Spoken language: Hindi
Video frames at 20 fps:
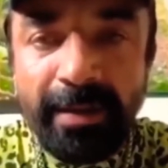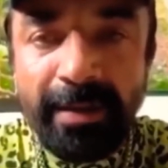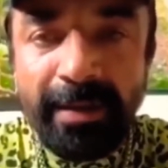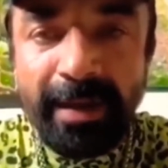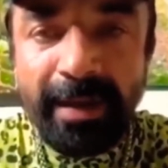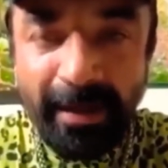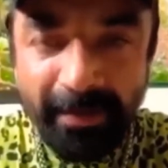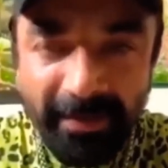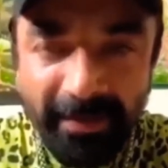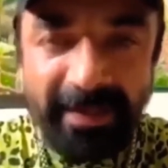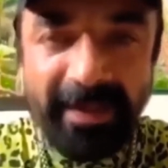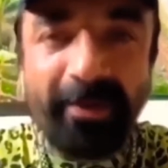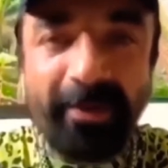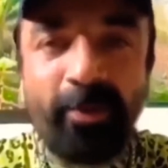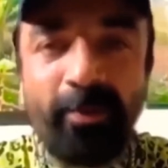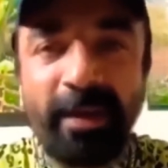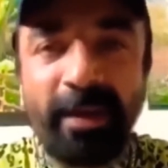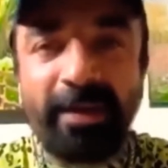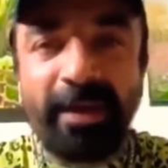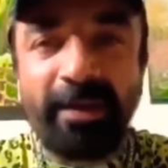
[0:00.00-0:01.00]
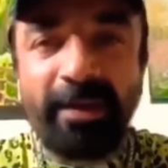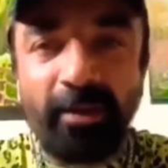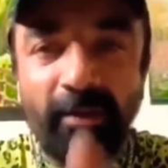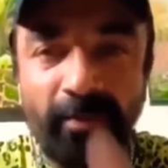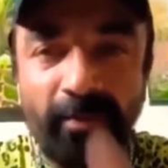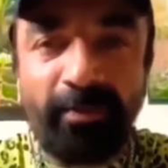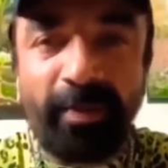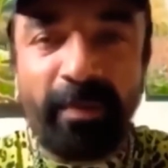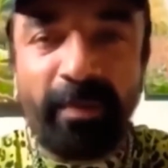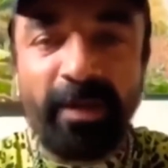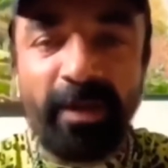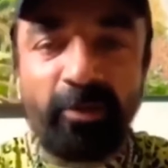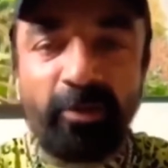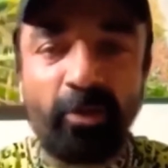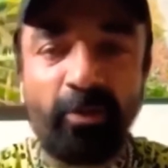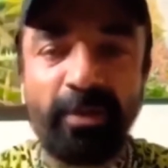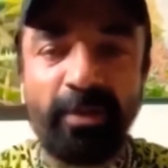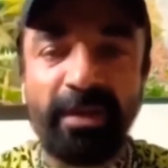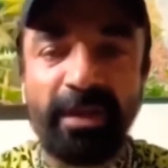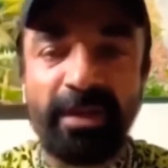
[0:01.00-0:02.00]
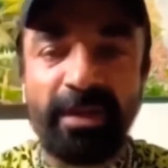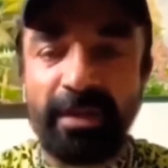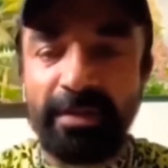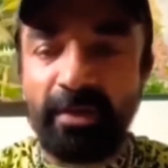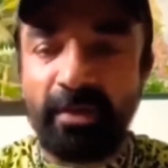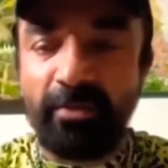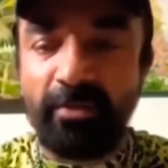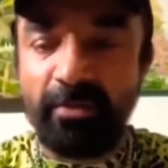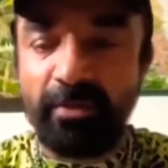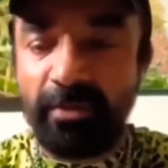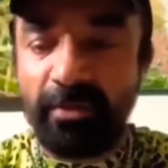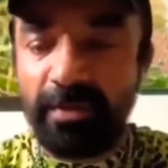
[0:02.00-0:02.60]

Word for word: अभी तेरे को बताता हूं पब्लिक को भी दिखाता हूं